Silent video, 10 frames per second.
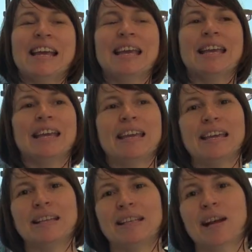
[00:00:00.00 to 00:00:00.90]

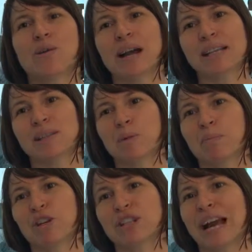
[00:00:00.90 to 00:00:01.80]
E decorrência do
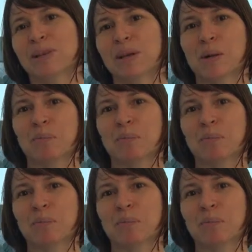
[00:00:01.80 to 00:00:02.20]
projeto que eu